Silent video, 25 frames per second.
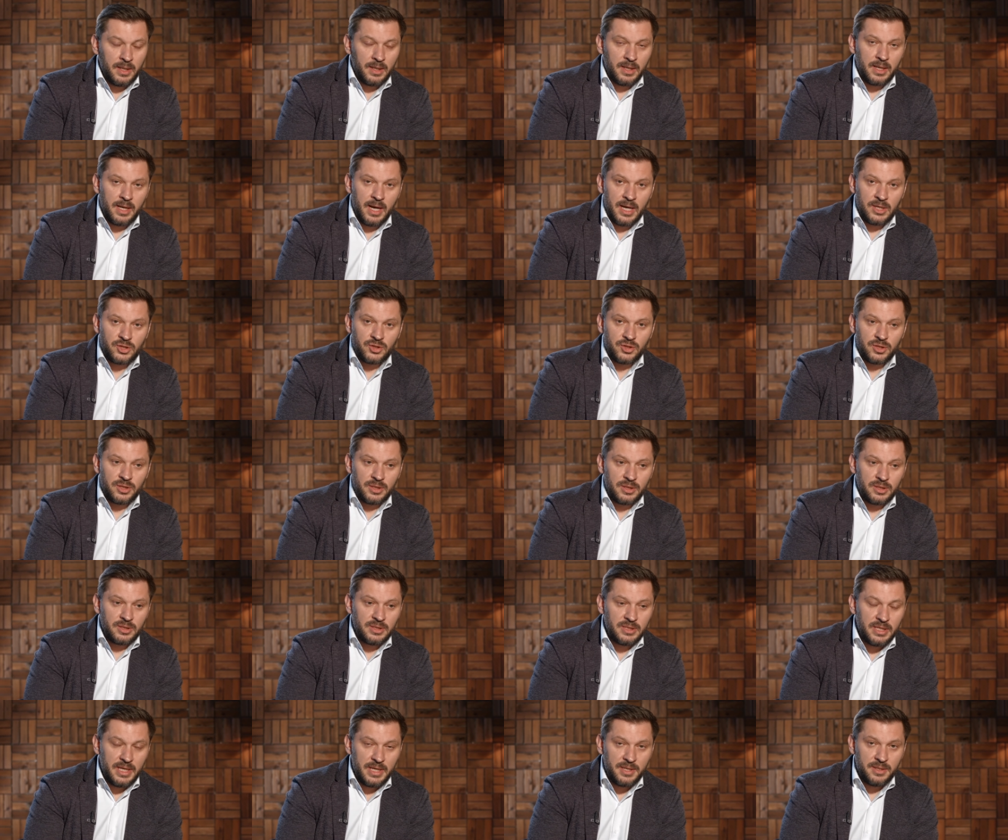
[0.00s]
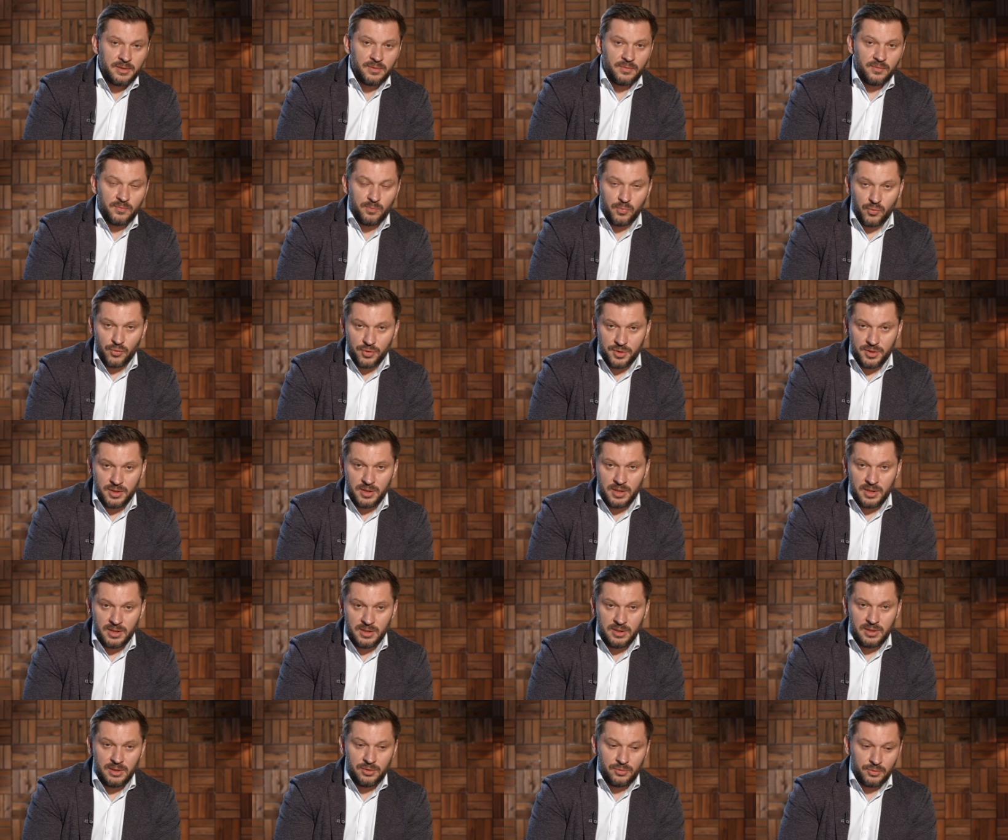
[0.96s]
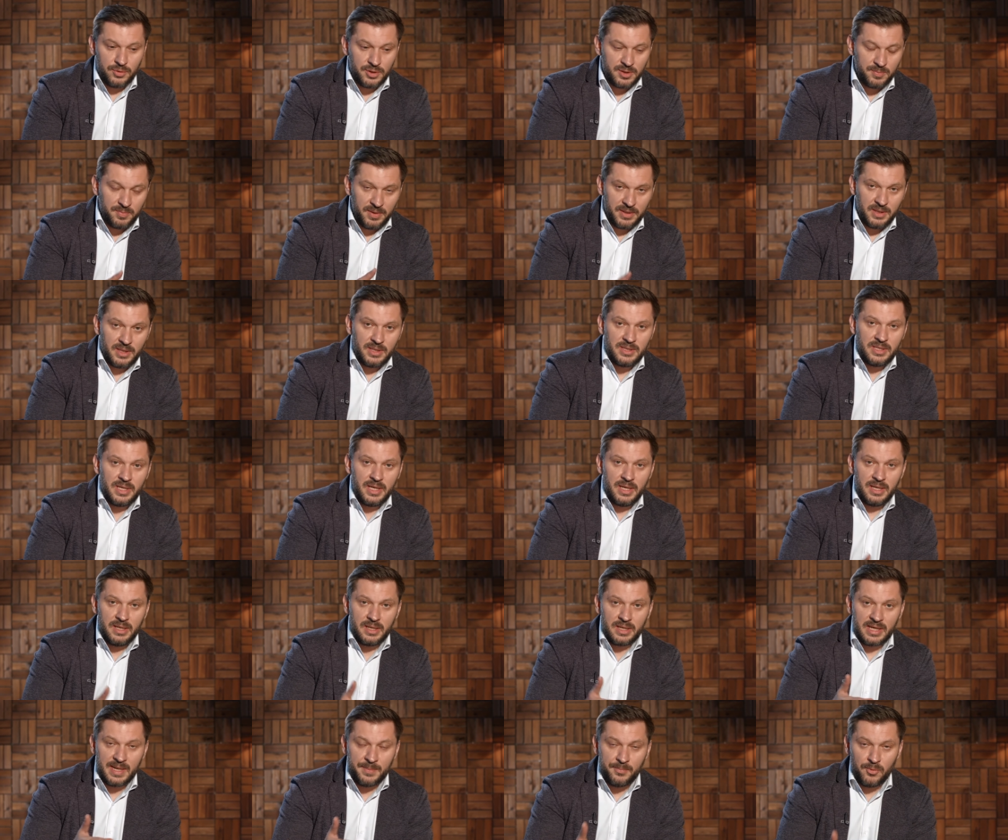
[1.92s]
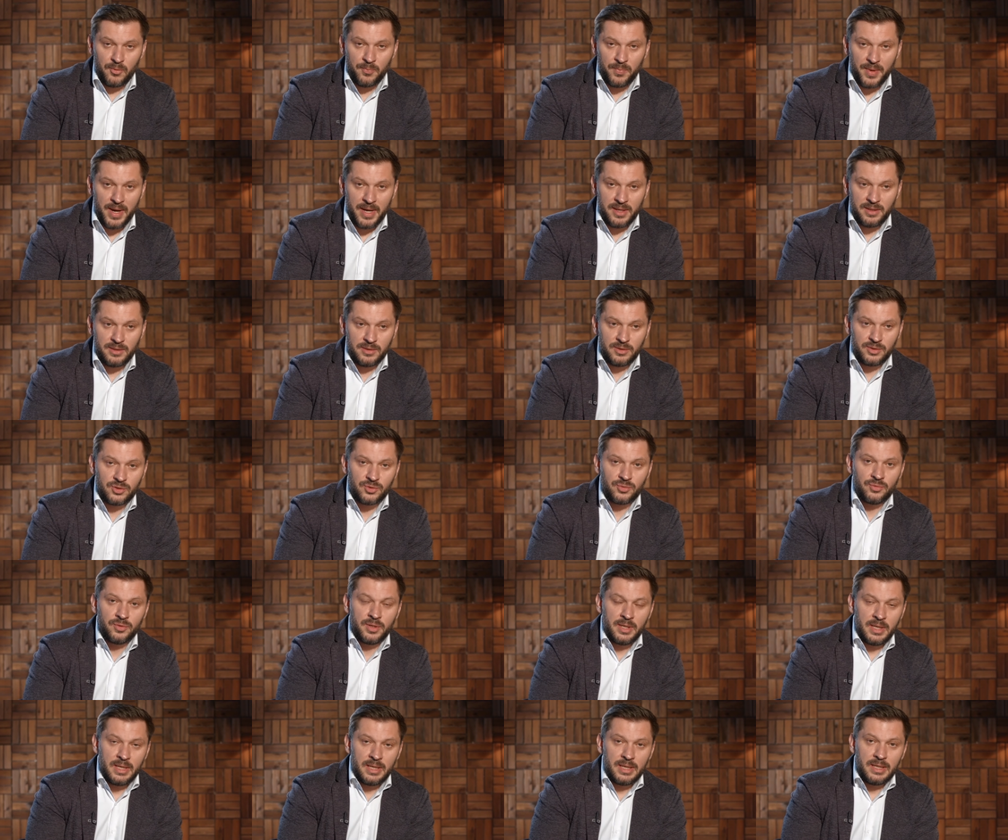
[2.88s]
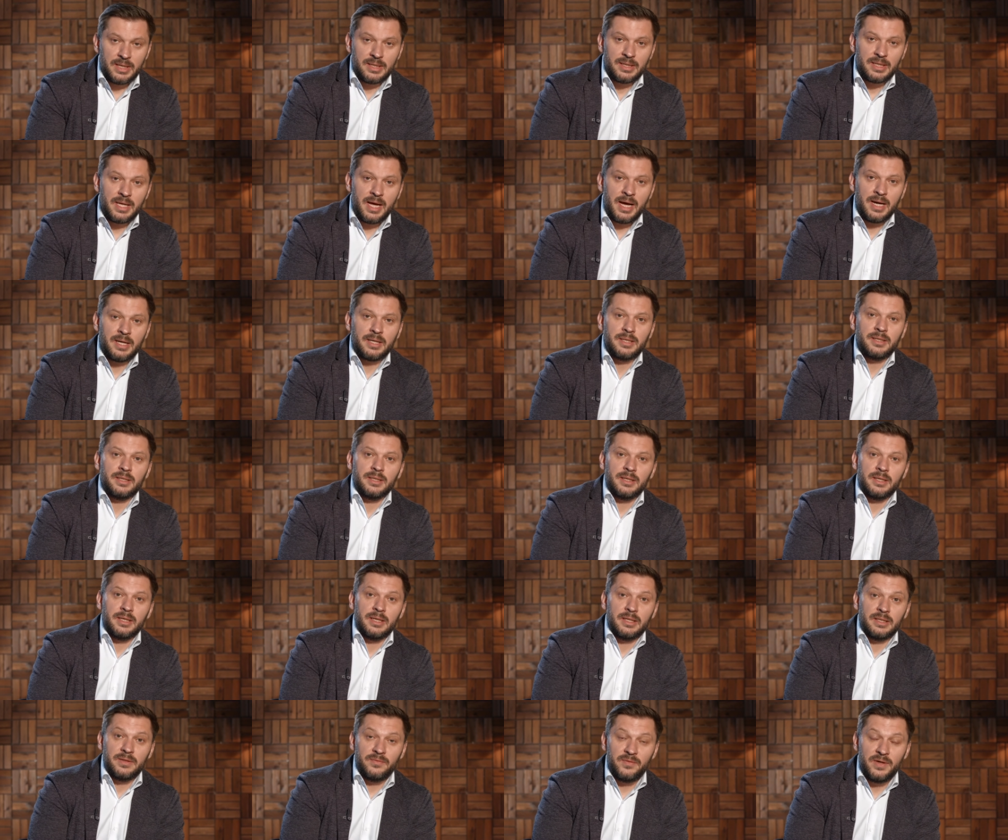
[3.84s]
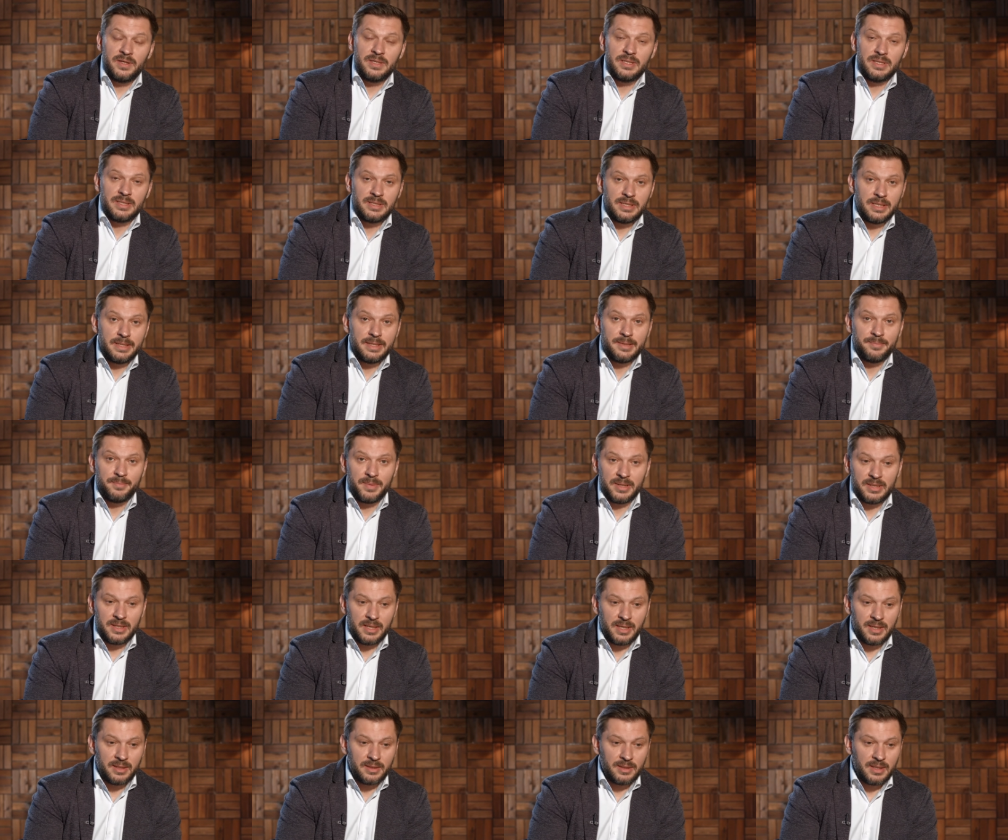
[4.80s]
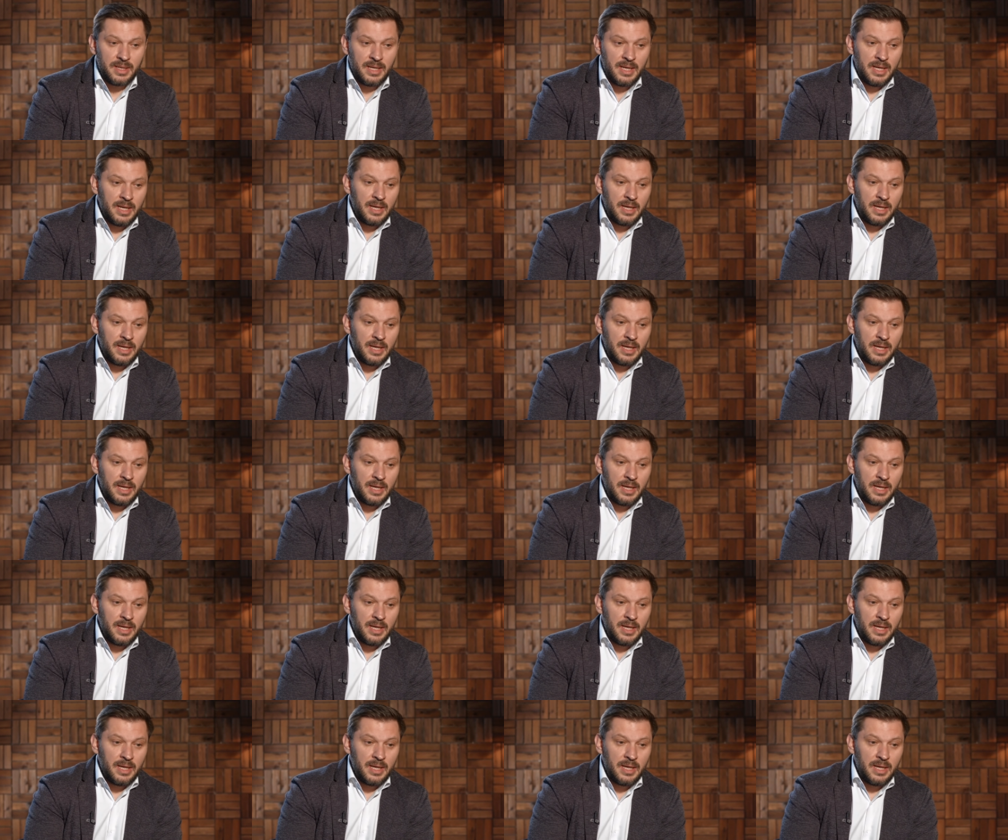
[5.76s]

каждый день в будние дни, то есть с понедельника по пятницу, и так э, две недели подряд.